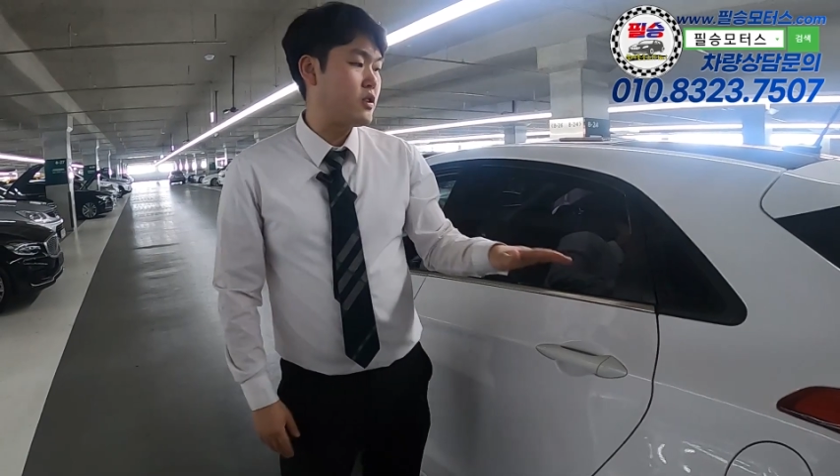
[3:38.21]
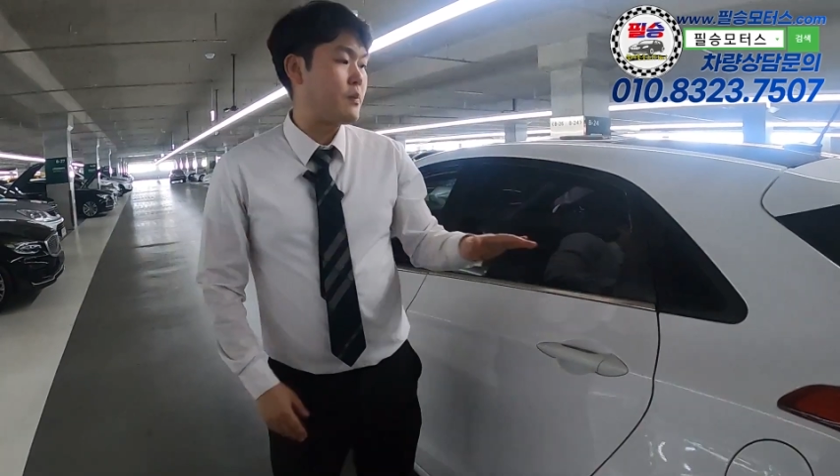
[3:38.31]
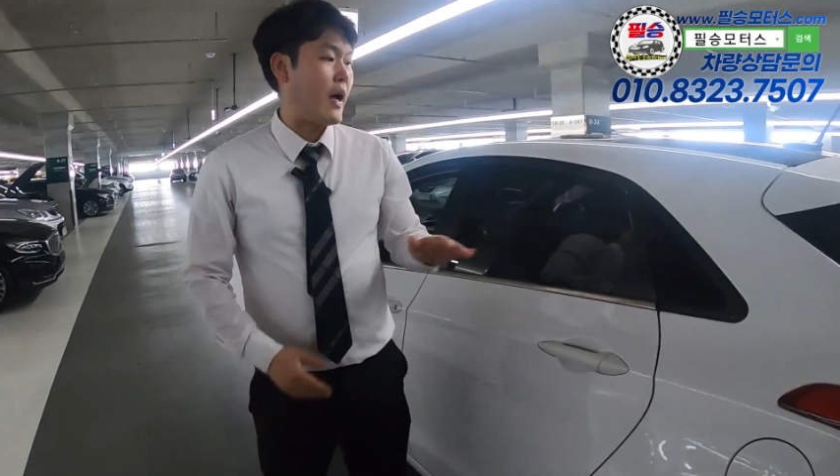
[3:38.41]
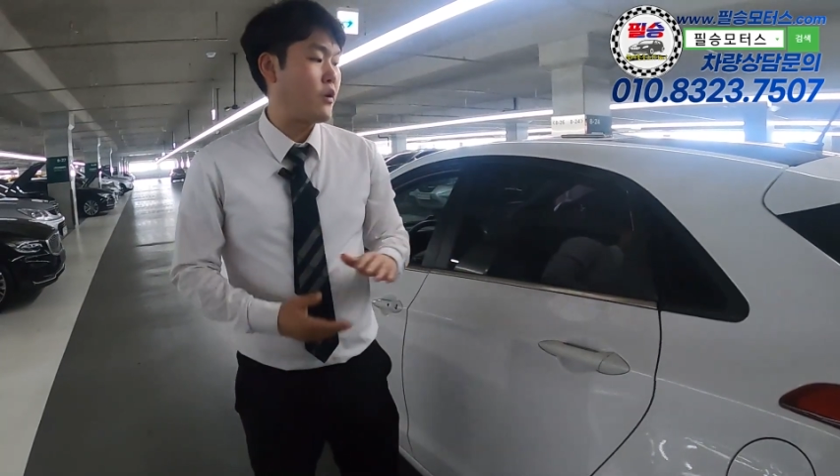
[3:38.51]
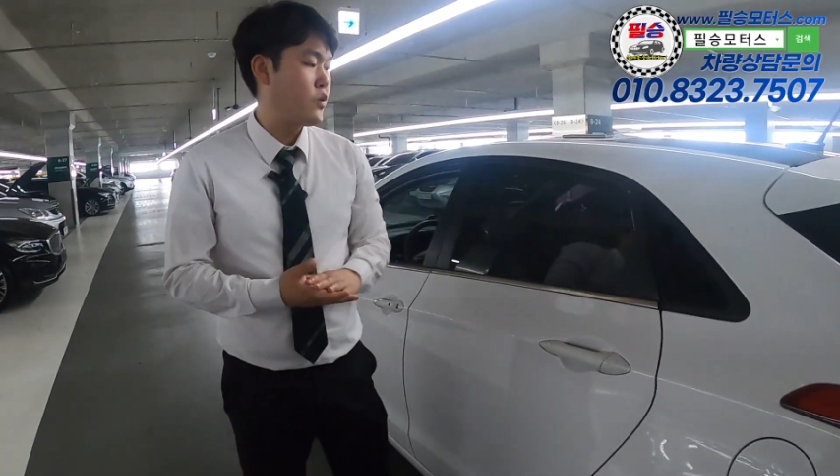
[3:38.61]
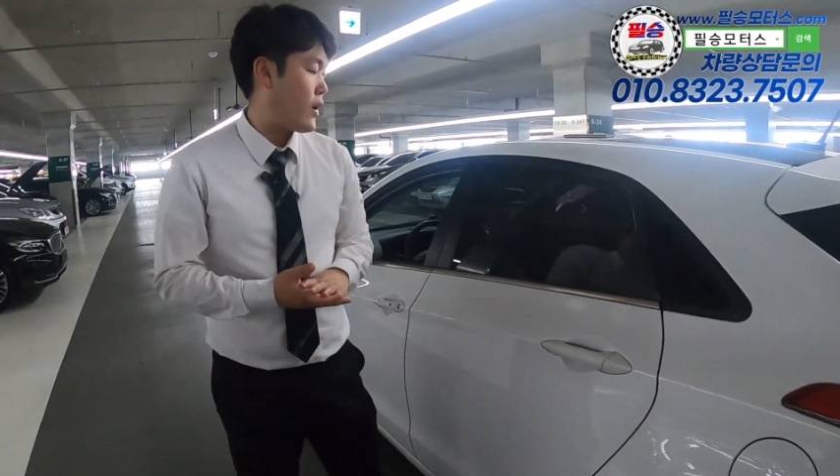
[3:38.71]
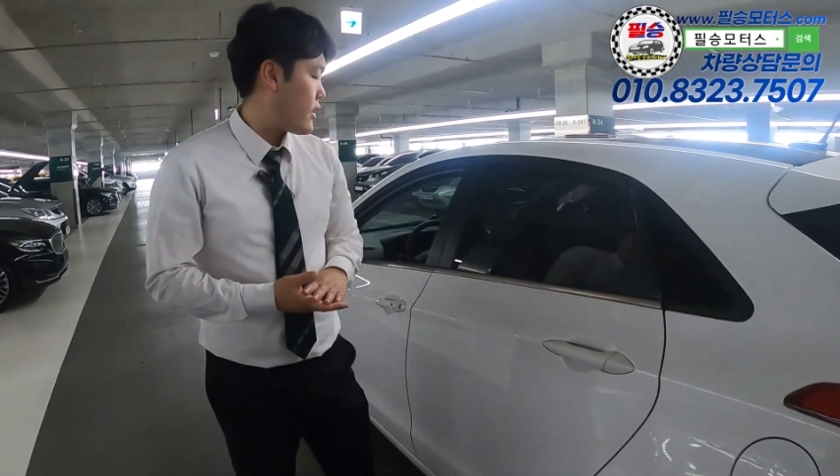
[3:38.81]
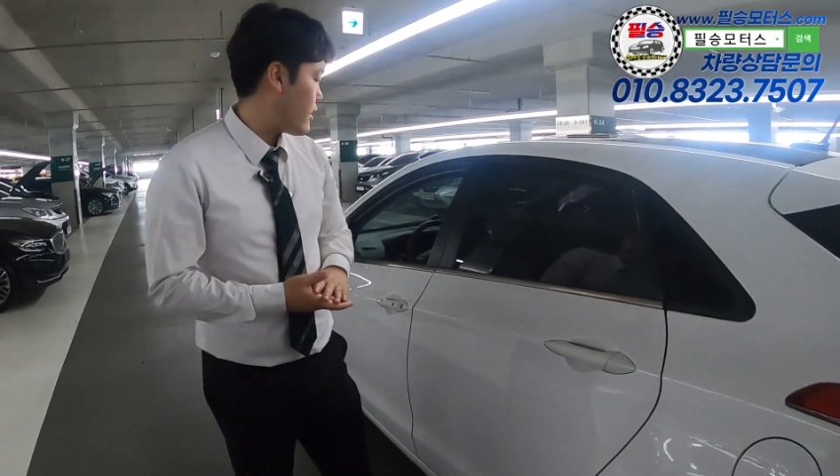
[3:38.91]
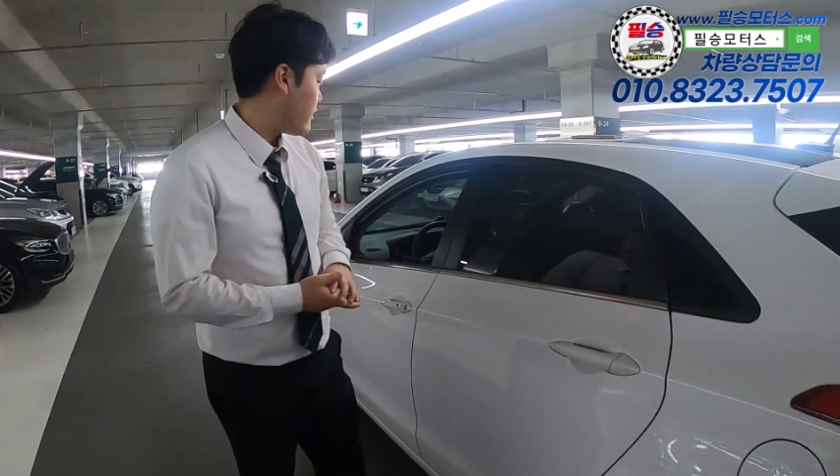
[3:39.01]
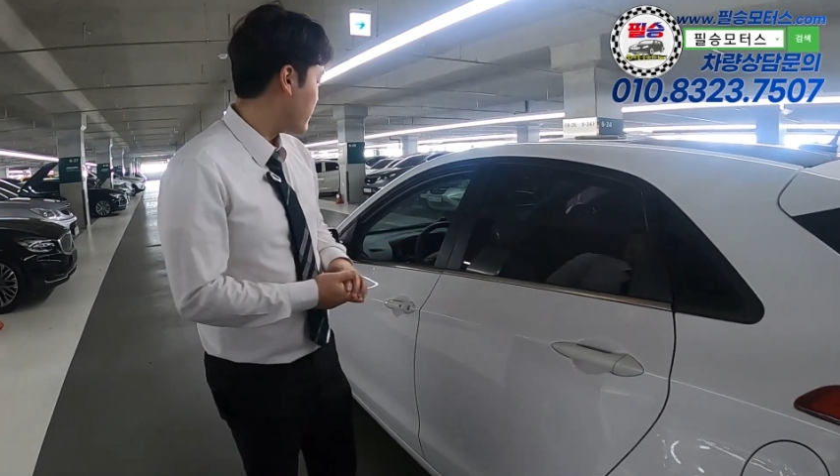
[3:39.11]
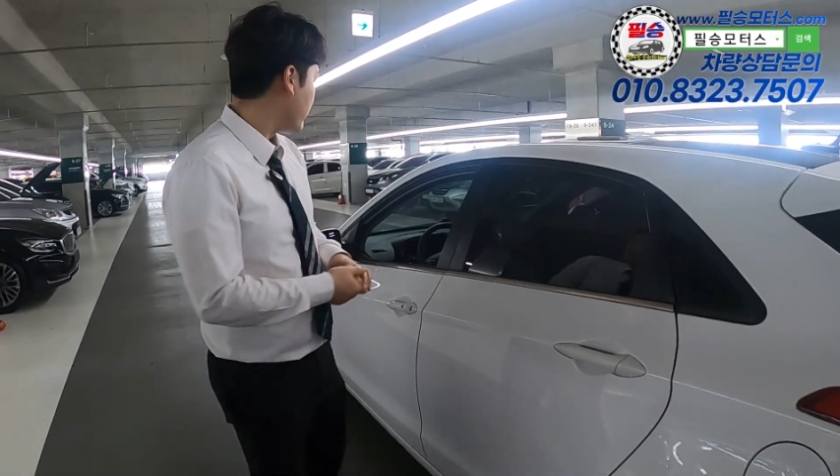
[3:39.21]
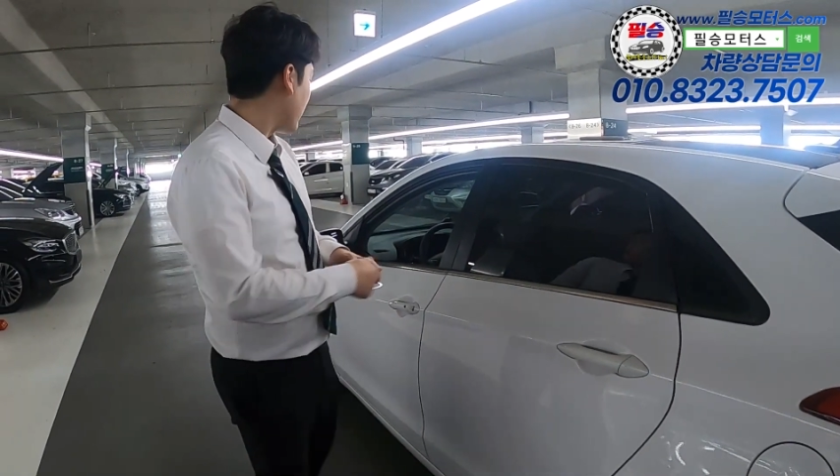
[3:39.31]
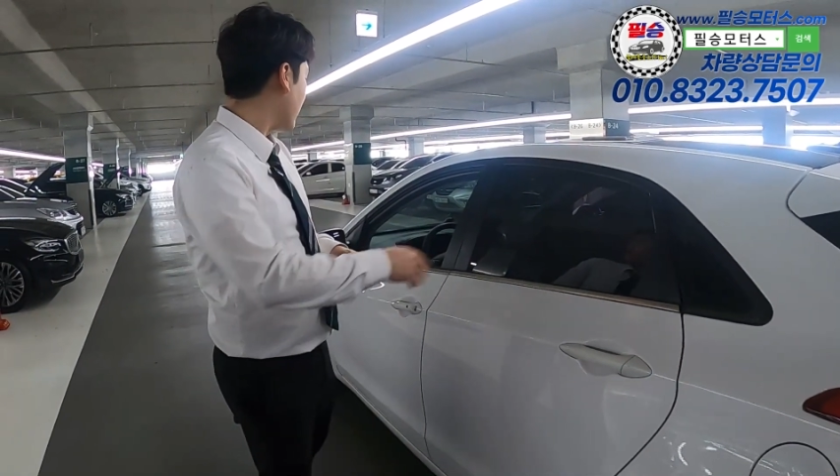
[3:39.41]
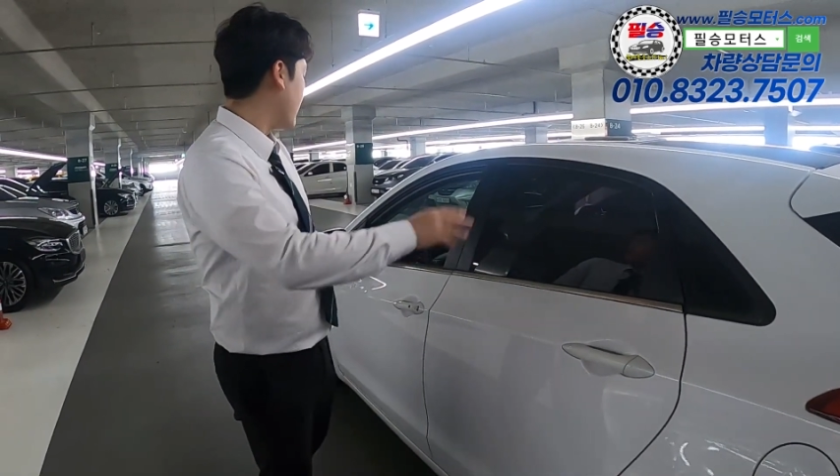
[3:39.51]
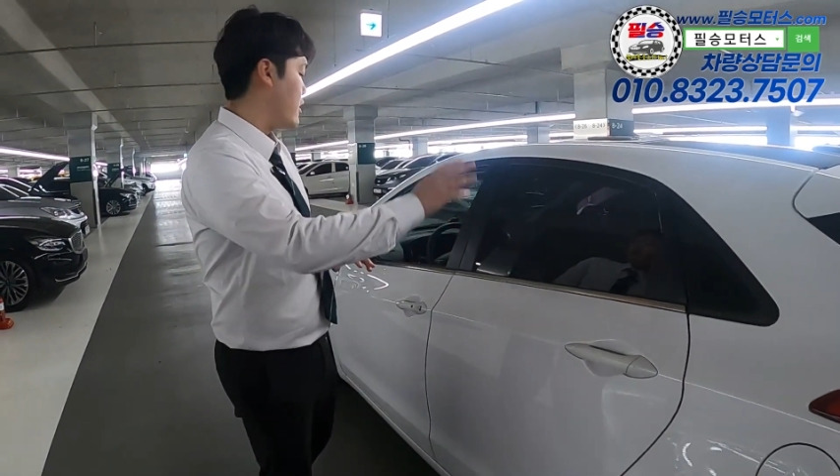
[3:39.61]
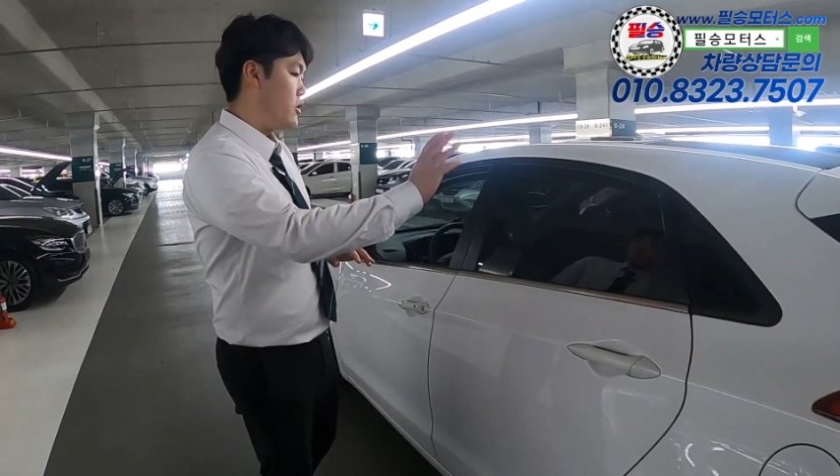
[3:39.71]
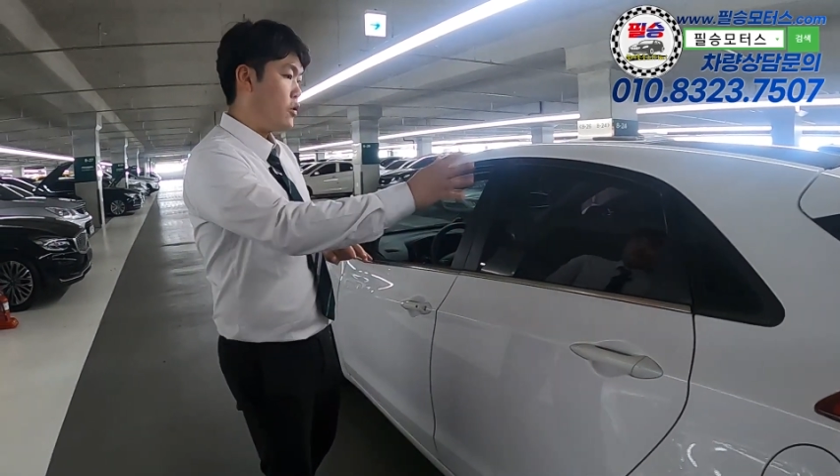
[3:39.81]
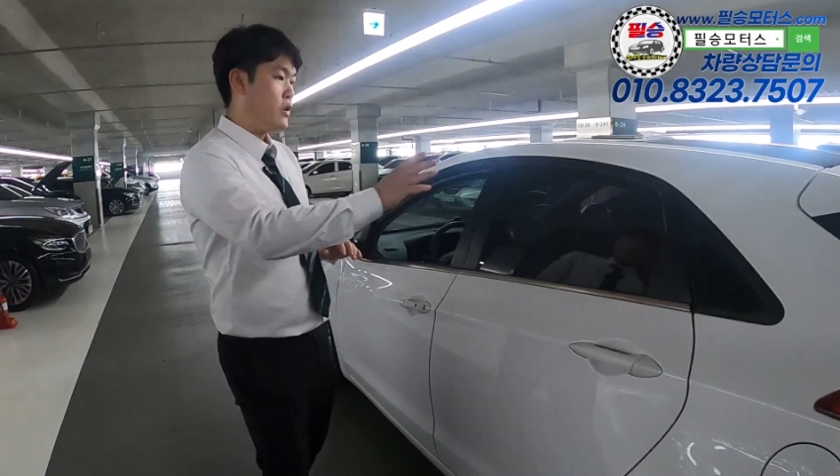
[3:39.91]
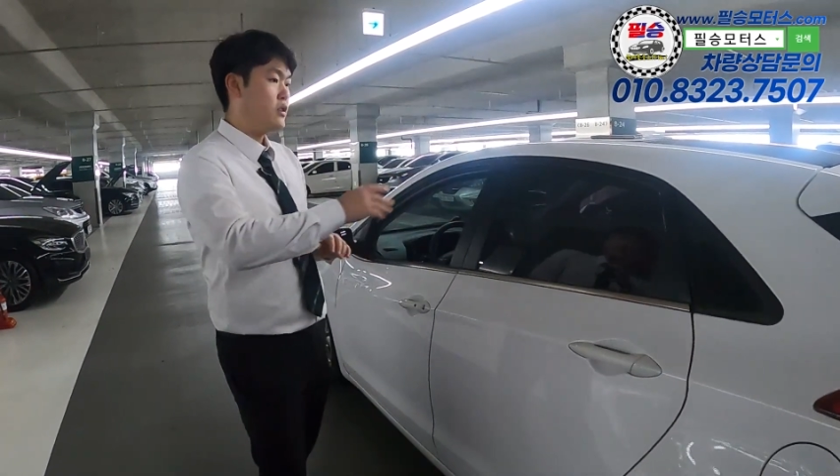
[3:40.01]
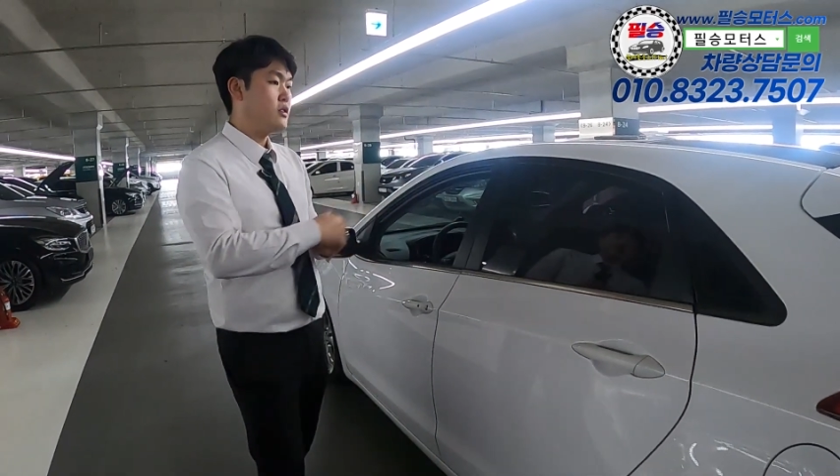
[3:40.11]
거는 만 원도 안 하기 때문에
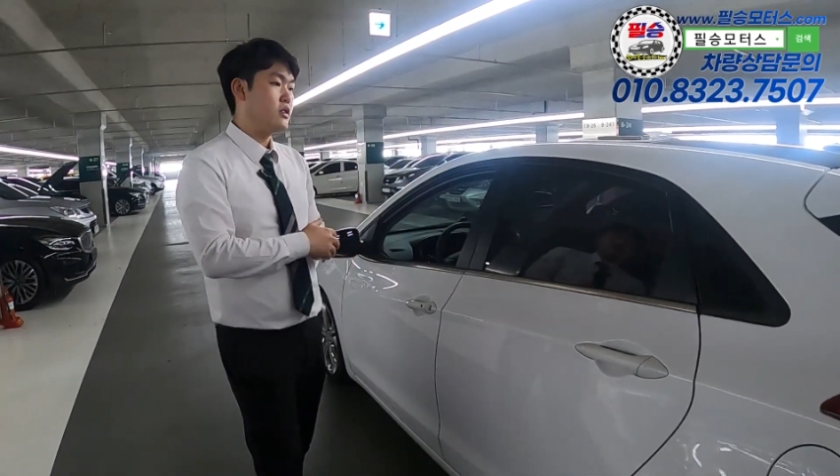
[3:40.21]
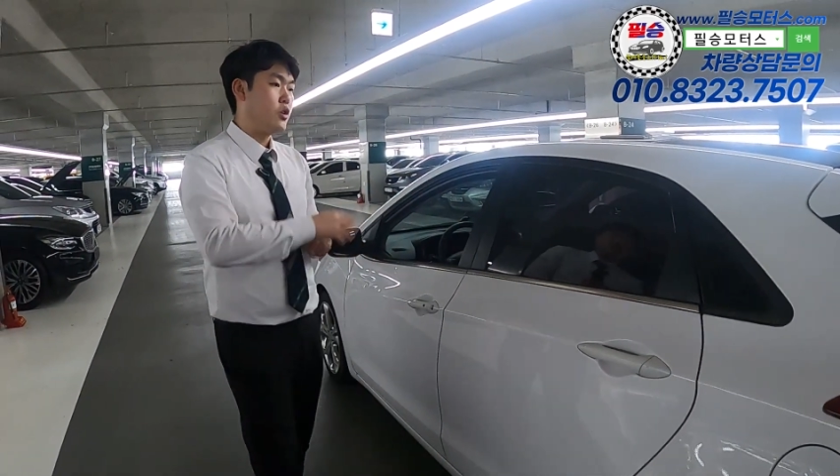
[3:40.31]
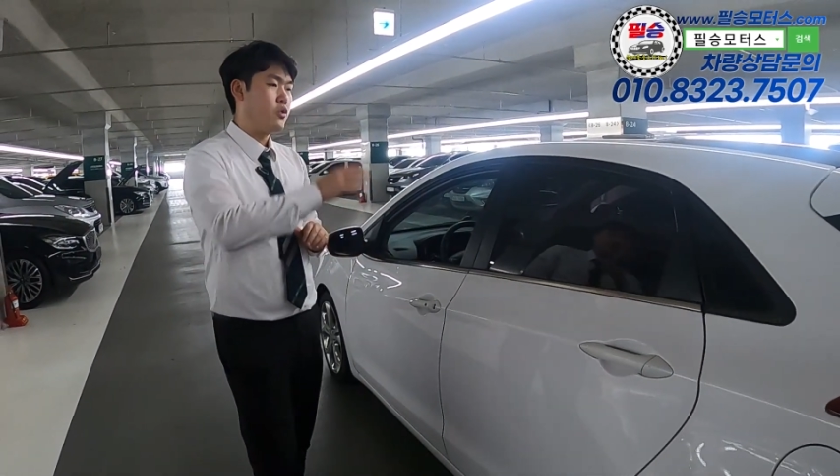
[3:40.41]
여기는